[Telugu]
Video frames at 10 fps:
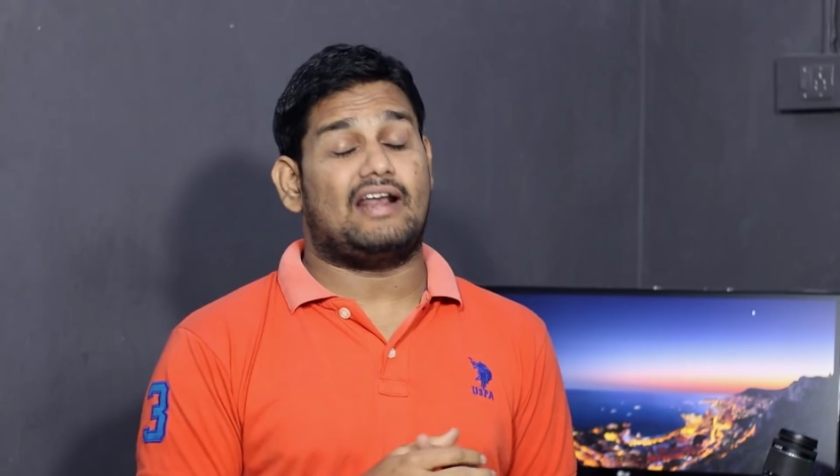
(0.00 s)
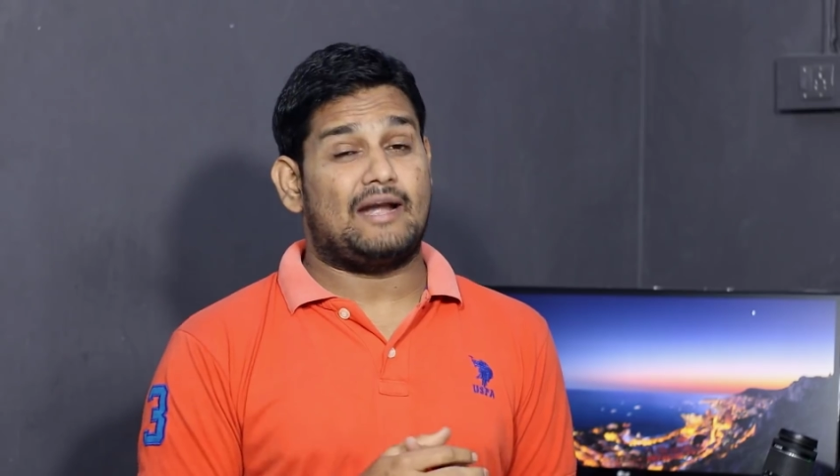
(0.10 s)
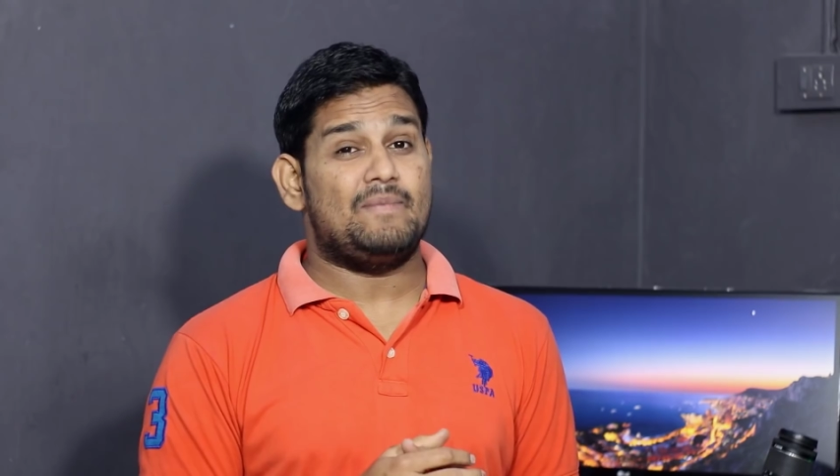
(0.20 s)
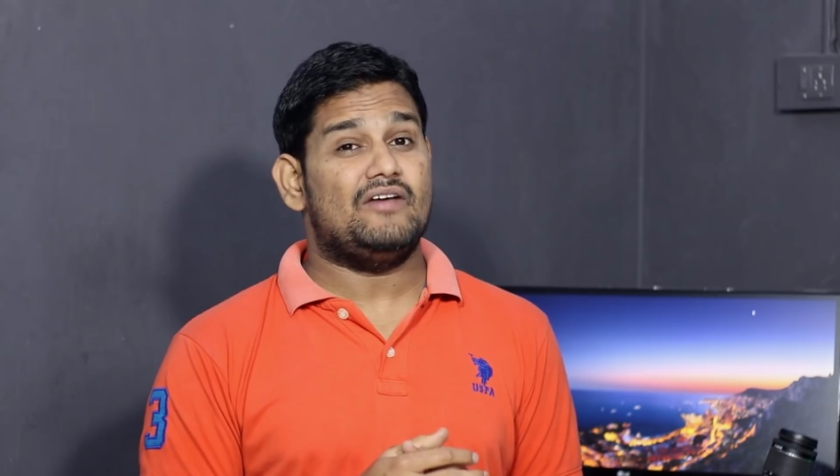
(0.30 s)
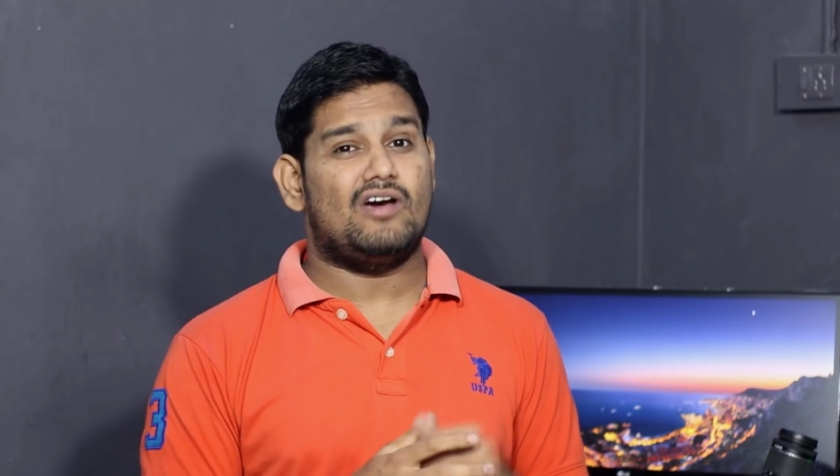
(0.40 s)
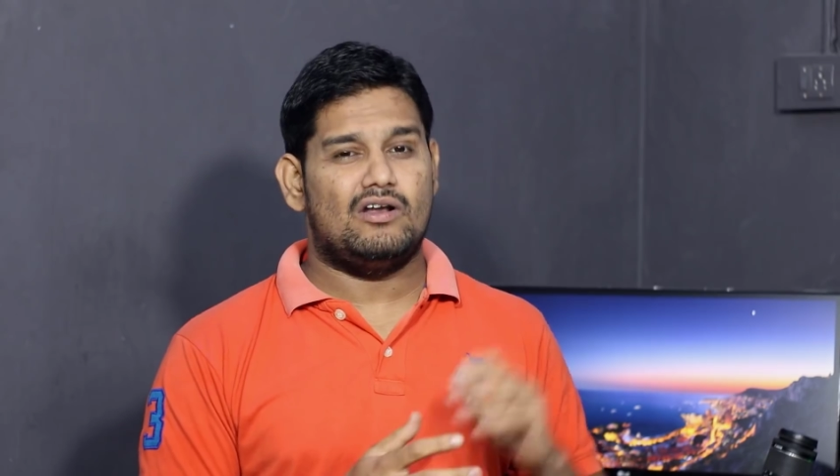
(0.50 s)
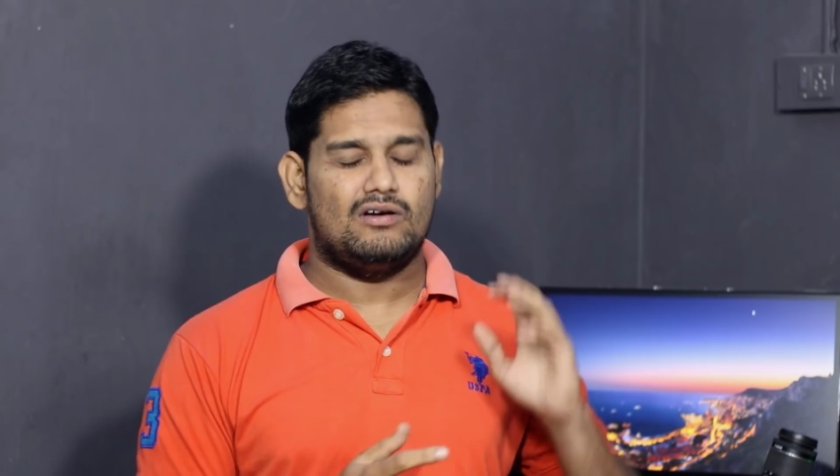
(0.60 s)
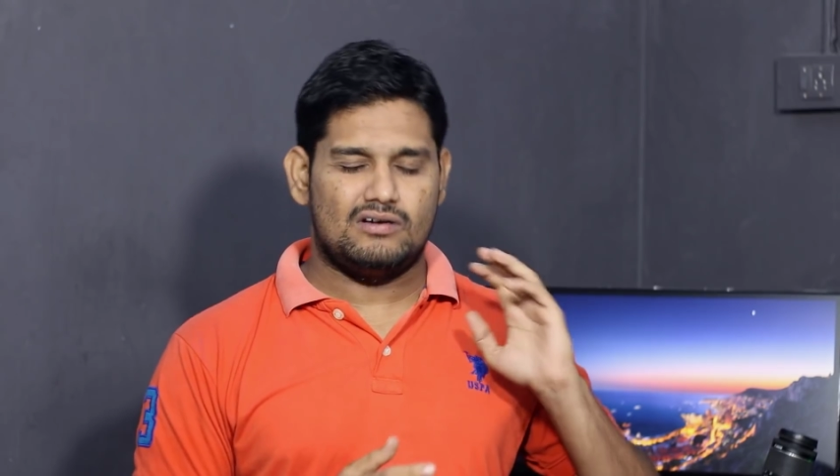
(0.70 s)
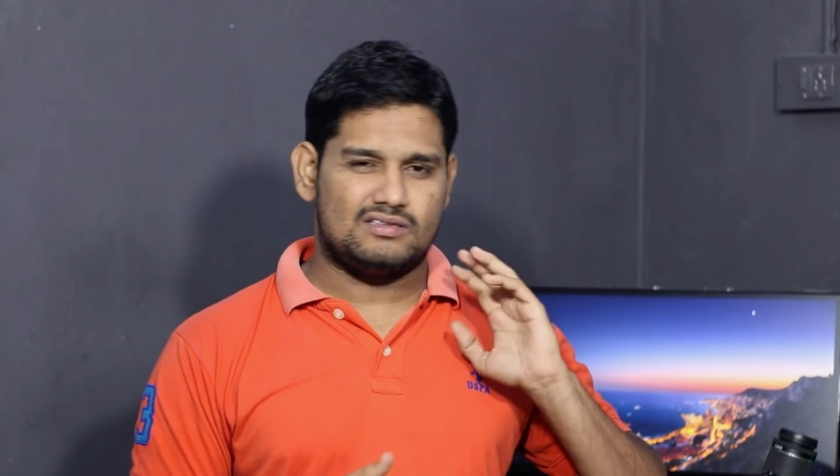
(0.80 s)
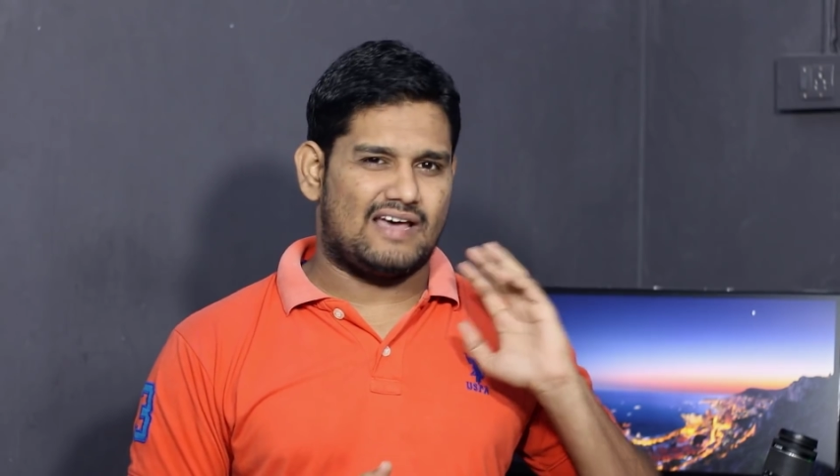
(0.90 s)
రెడ్మీ వాళ్ళు
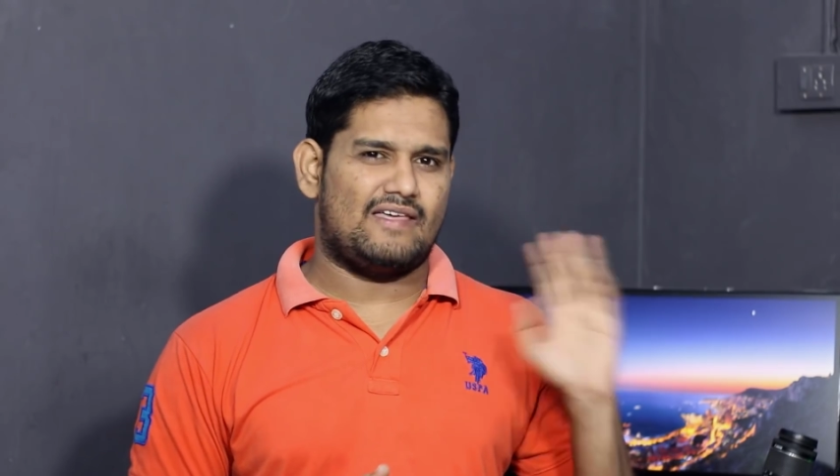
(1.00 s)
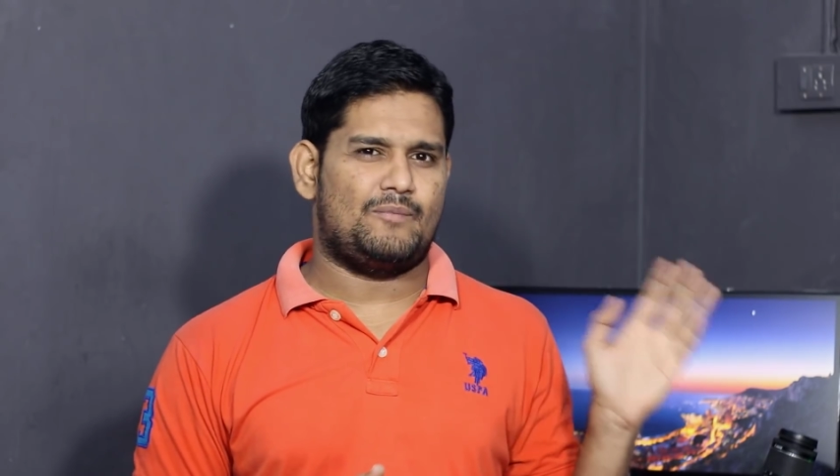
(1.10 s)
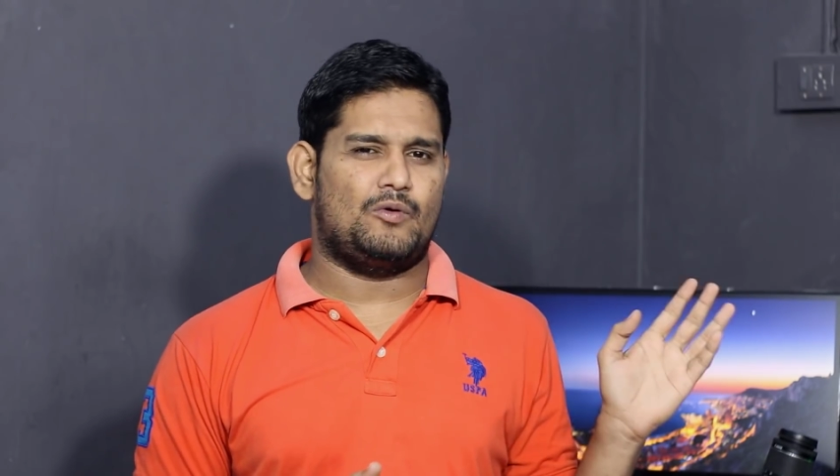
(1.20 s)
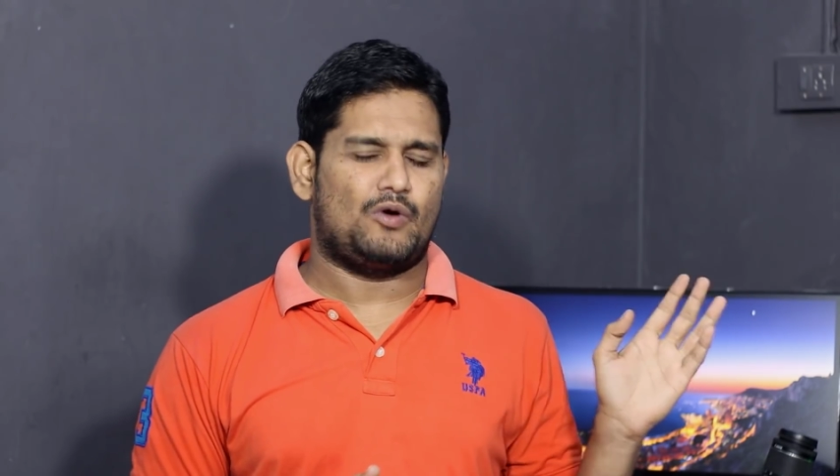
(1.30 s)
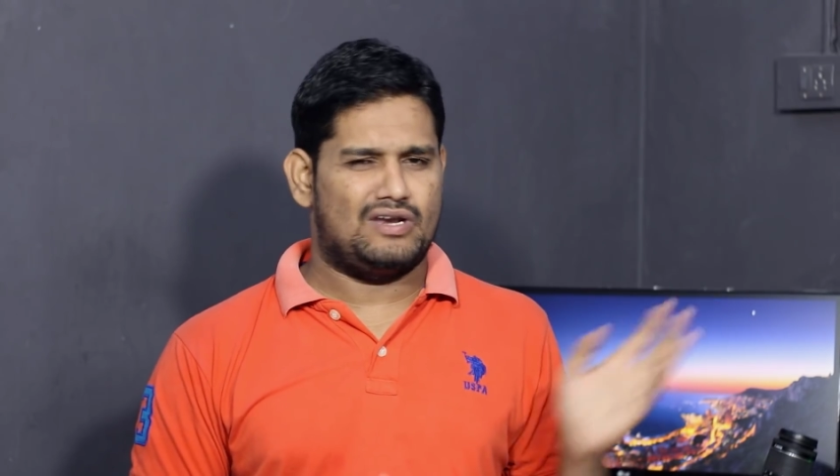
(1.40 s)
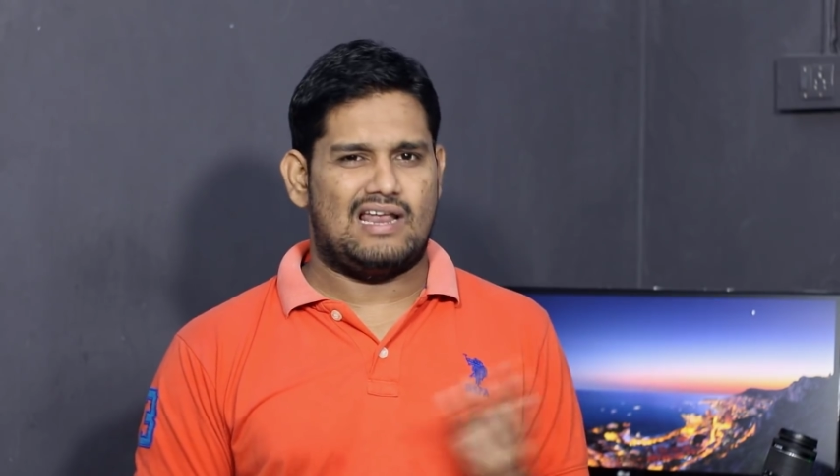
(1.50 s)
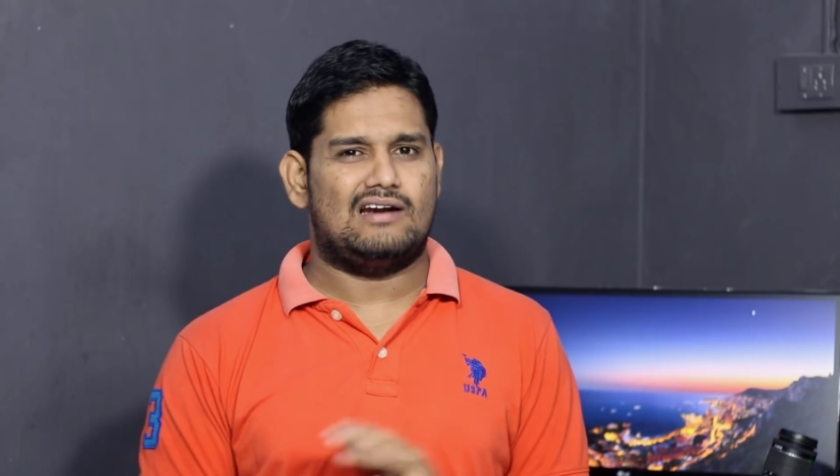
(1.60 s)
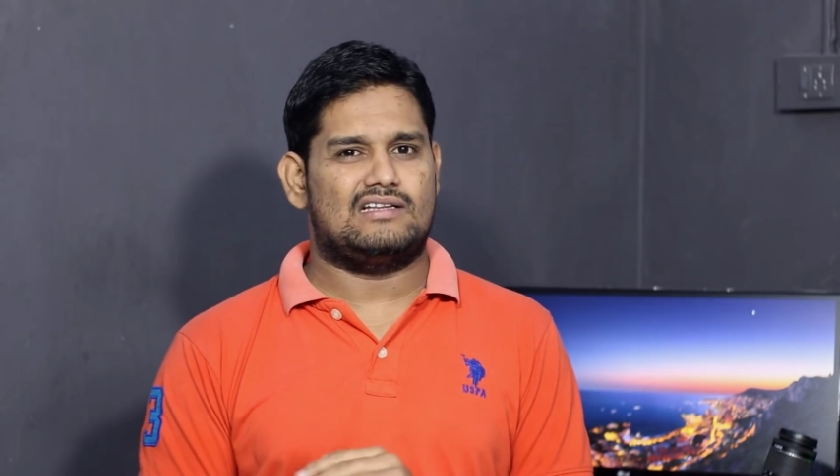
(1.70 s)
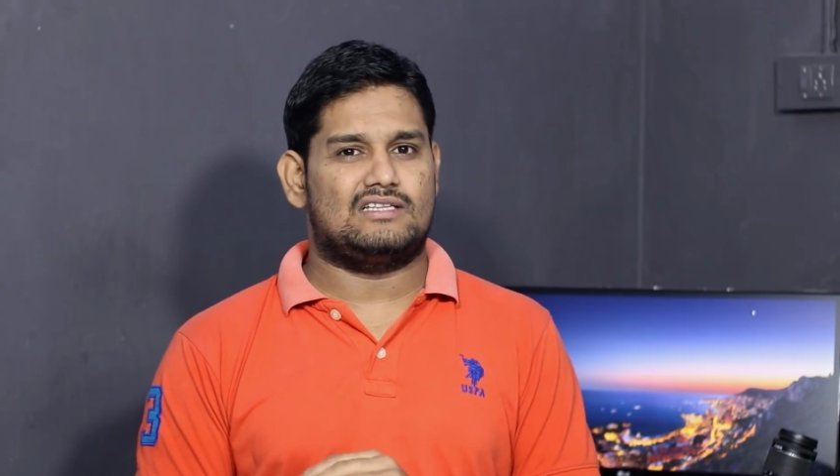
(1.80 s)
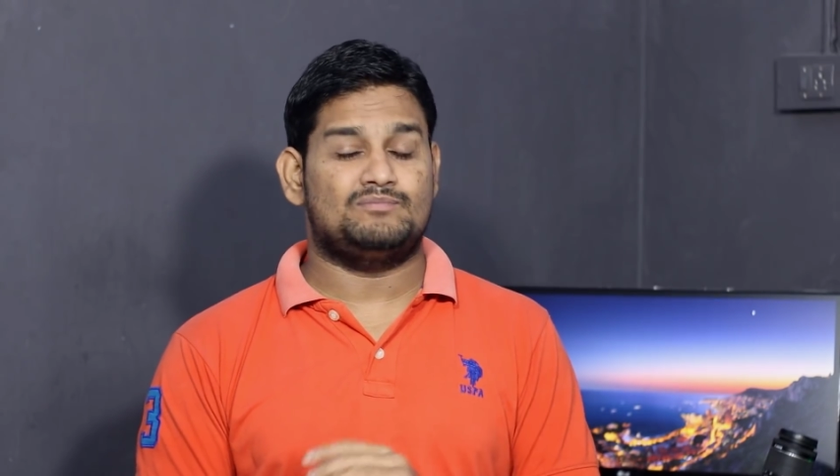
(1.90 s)
దాదాపు కొన్ని నెలల
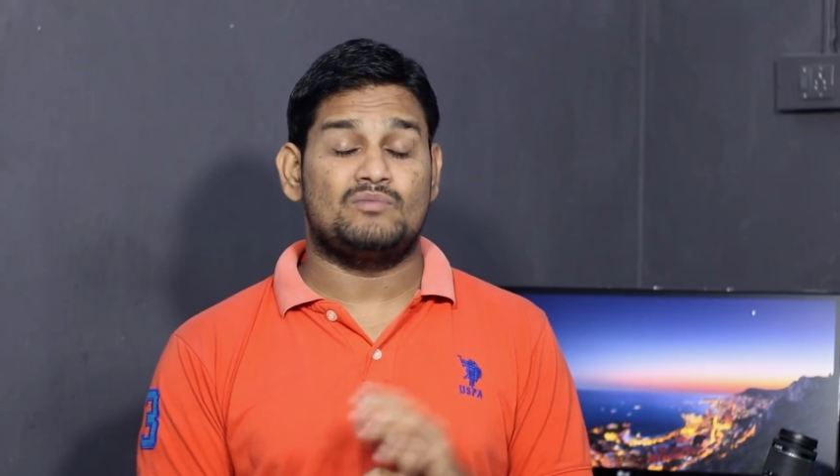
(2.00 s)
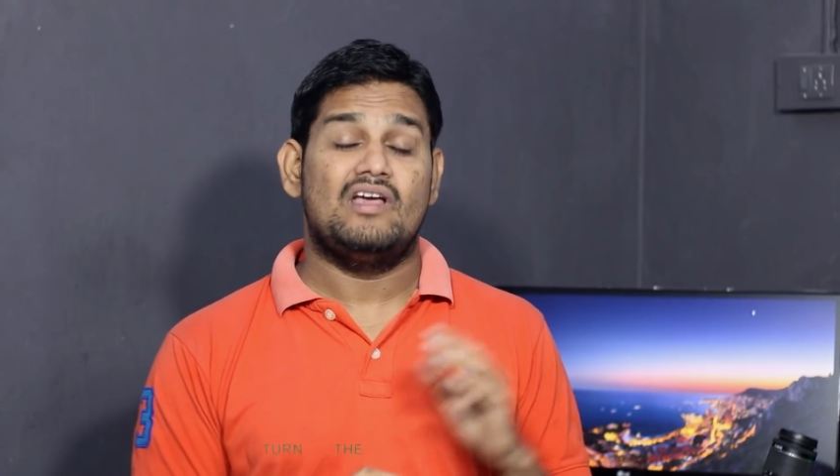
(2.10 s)
క్రితం